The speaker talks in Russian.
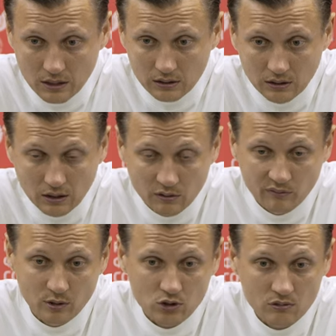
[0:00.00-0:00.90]
когда надо
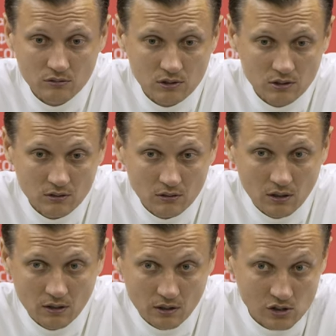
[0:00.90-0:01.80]
вмешиваться.
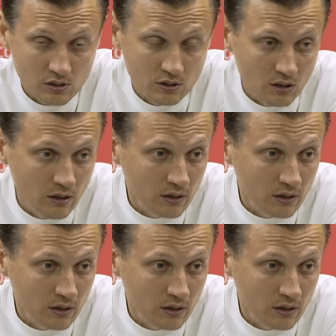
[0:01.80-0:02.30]
Да, есть детали,